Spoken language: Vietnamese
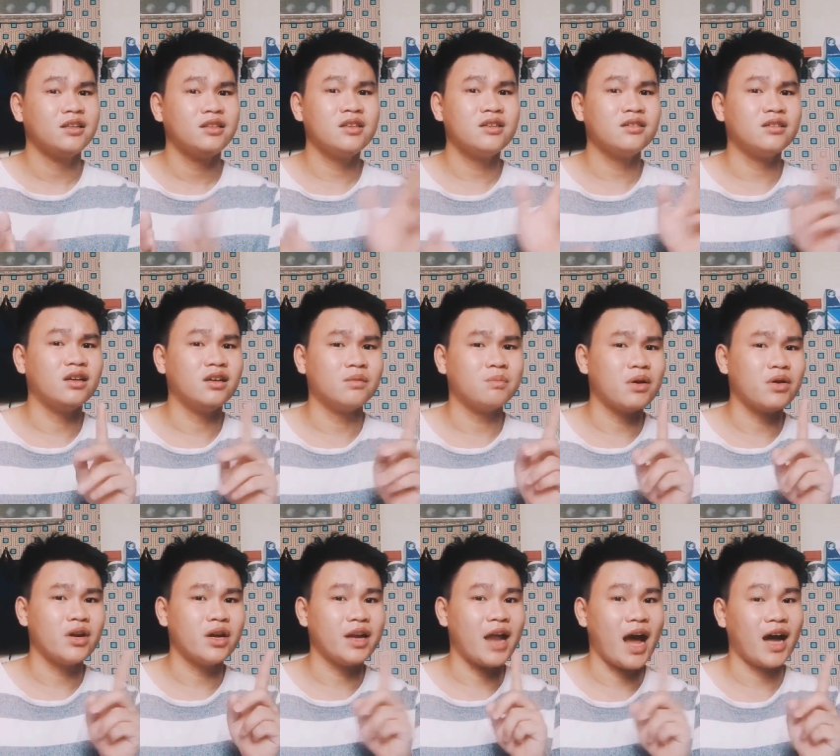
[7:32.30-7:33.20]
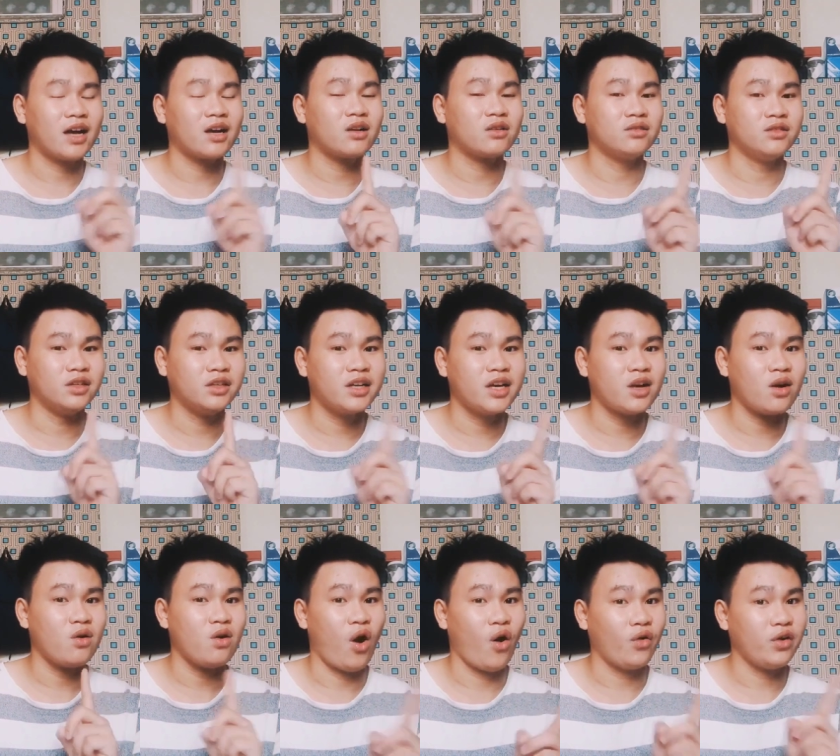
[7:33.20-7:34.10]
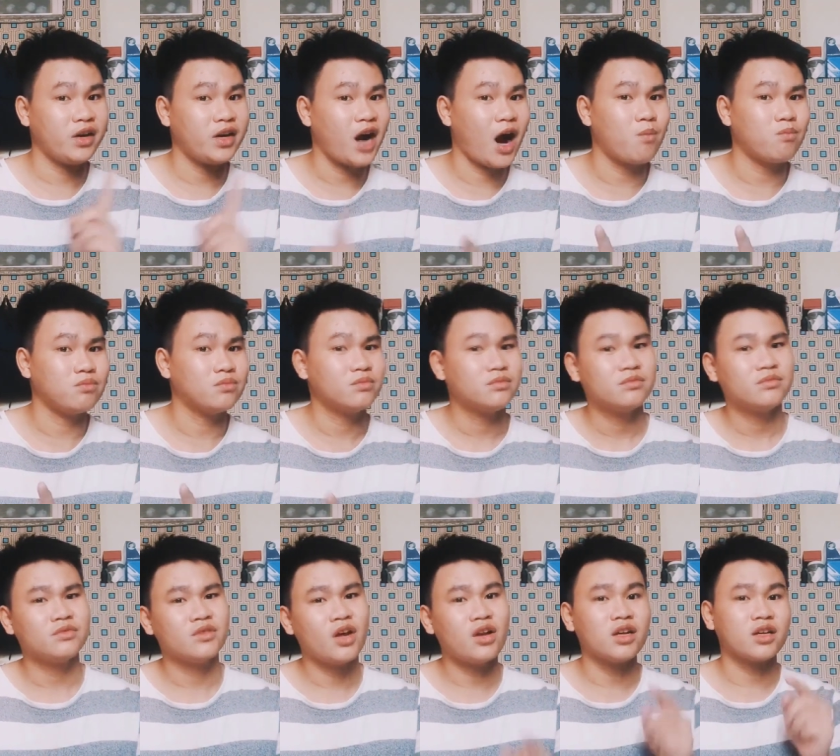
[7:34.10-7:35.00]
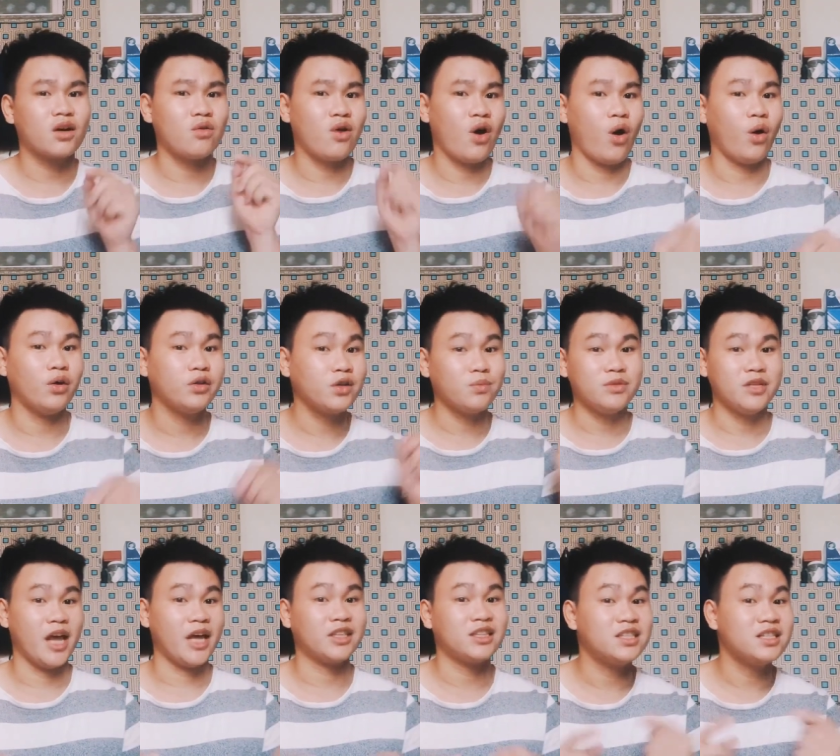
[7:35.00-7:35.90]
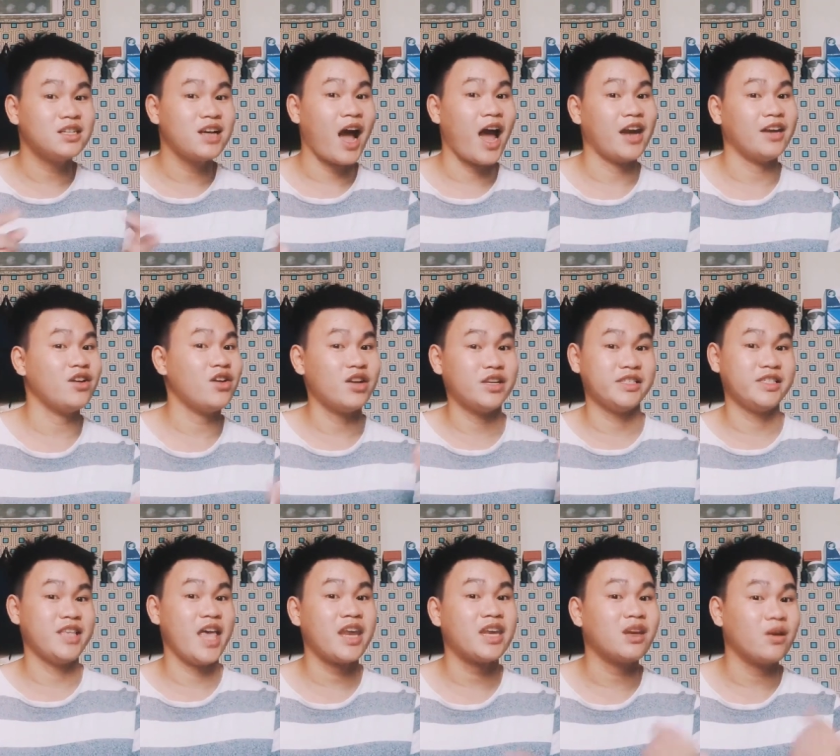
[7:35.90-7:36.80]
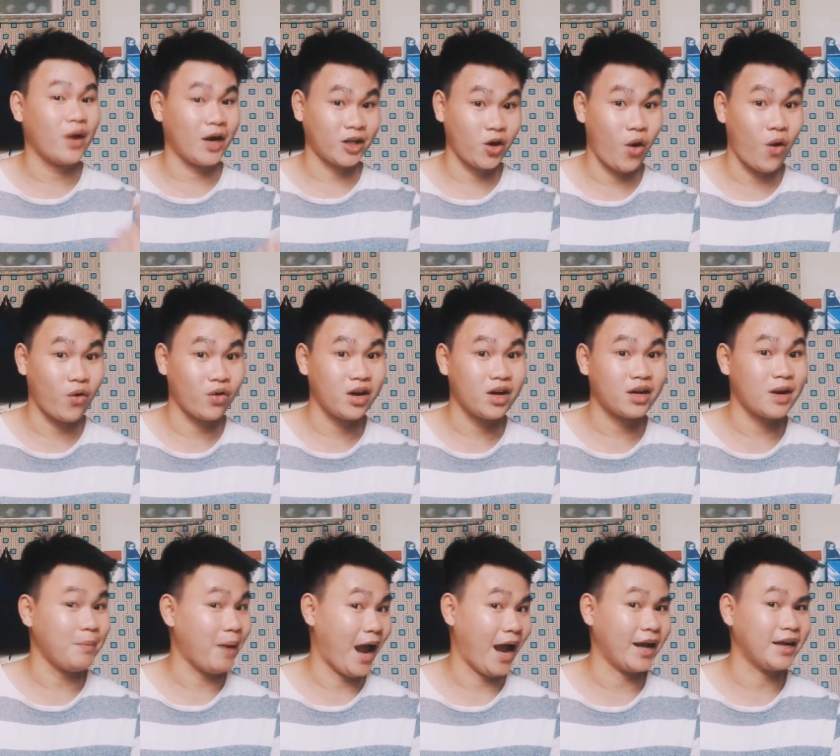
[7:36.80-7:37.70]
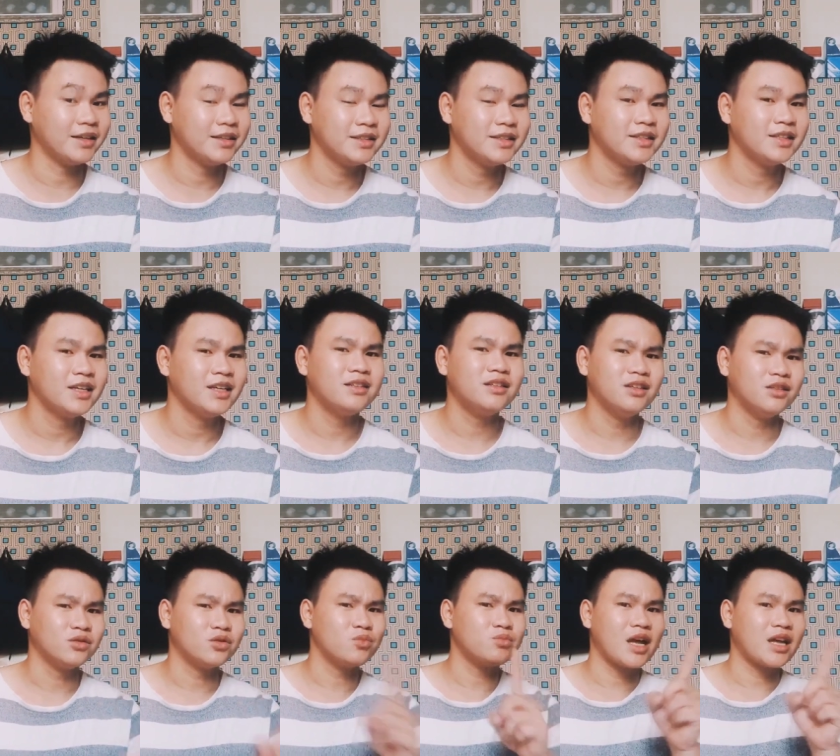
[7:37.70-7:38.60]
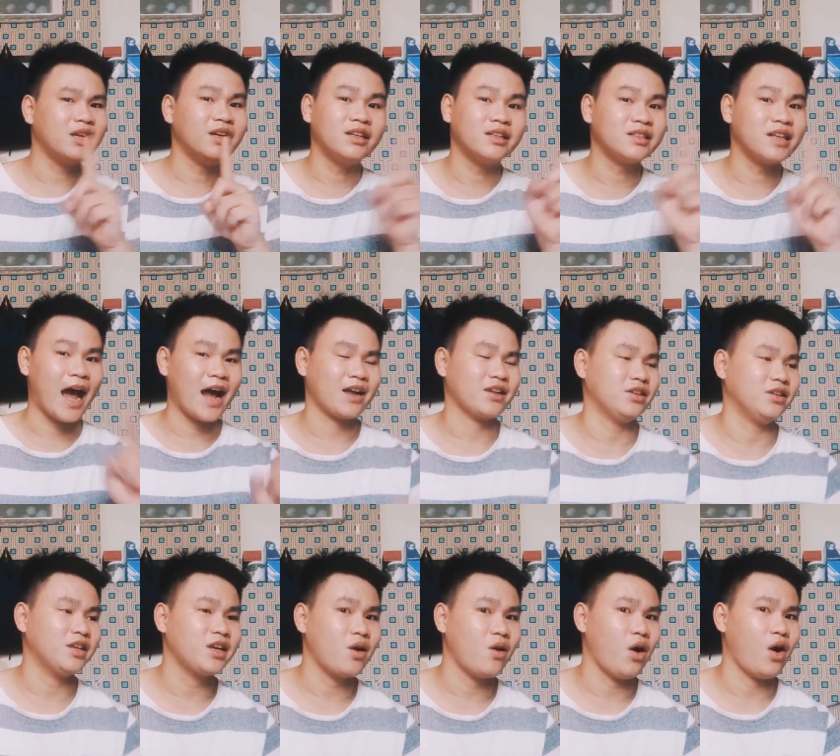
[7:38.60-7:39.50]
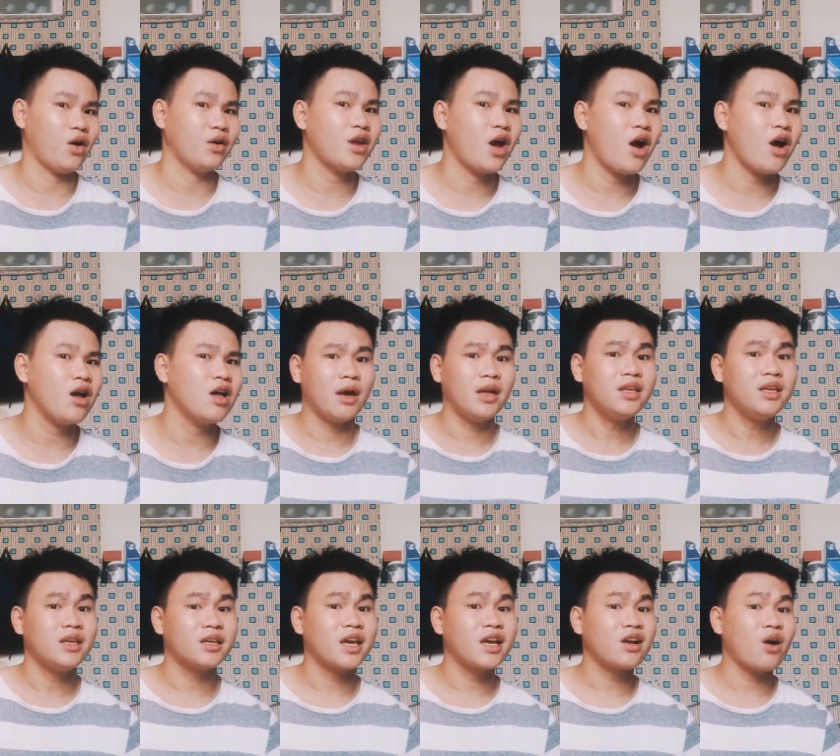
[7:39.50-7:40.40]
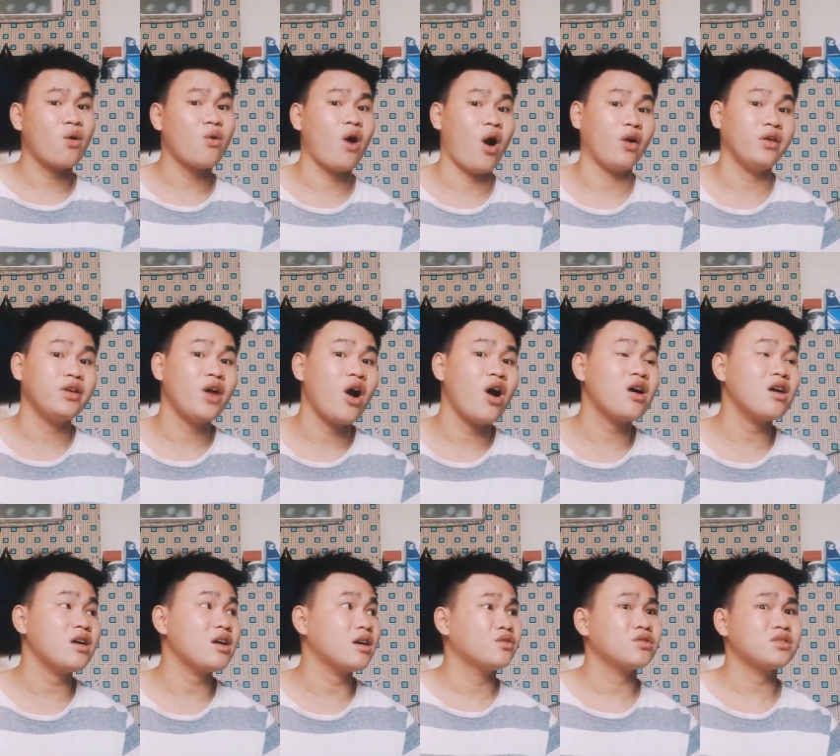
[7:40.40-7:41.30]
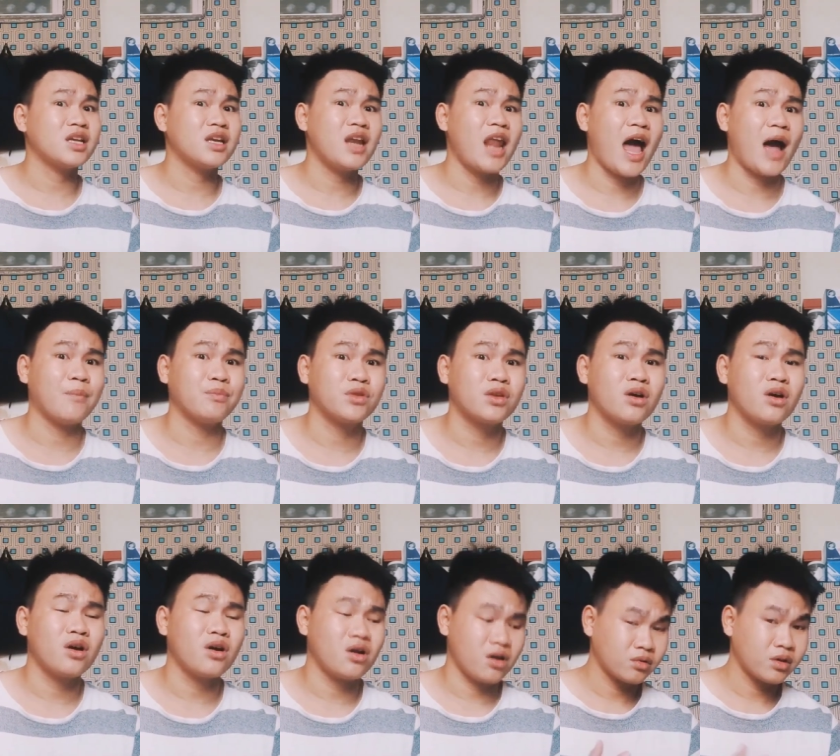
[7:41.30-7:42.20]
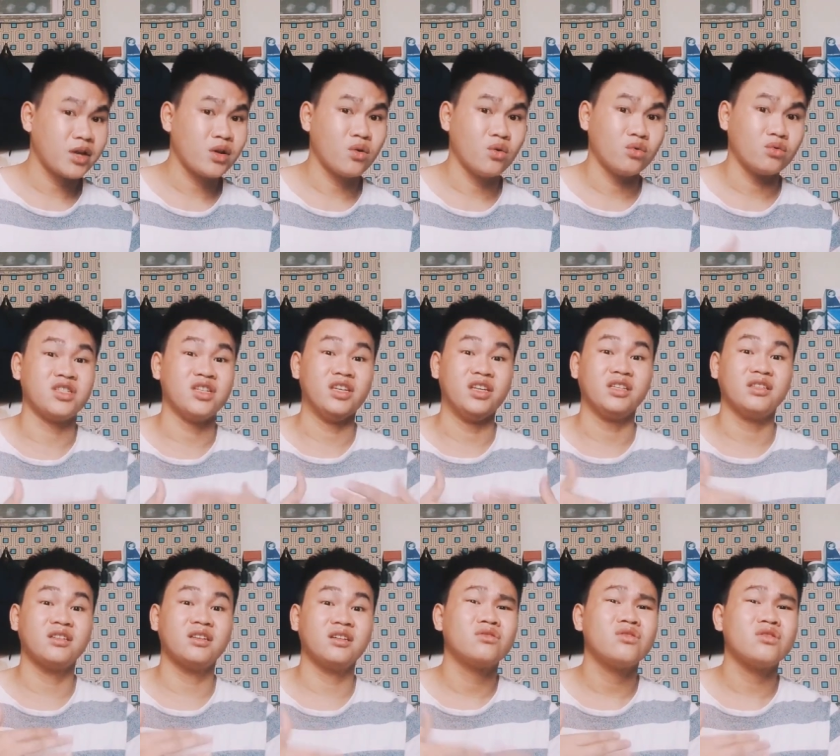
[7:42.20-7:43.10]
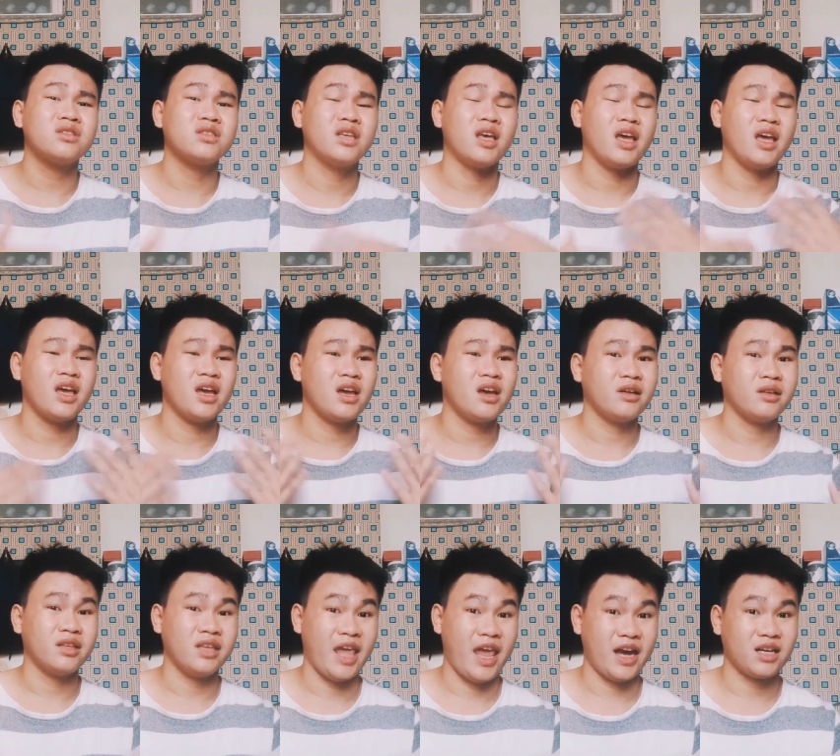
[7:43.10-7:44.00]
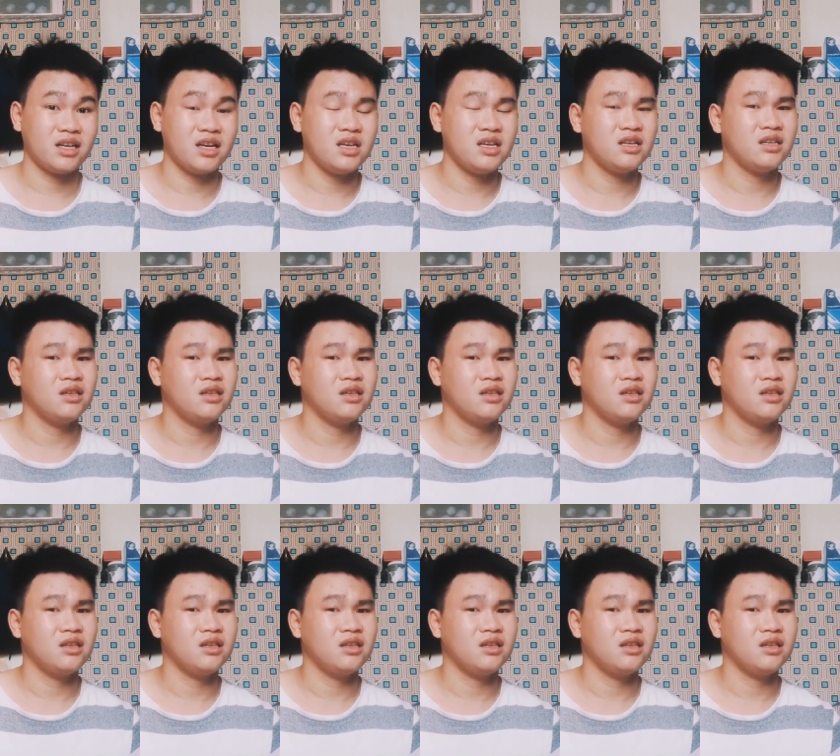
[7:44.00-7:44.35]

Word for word: Nhưng đừng bao giờ đặt những cái câu hỏi không. Đó là câu hỏi trong dạng tiếng Anh, đó là yes no đó các bạn. Đừng, chúng ta đừng đặt những cái câu hỏi đó. Bởi vì cái câu hỏi đó nó sẽ làm cho cái cuộc chuyện nó sẽ nhạt đi,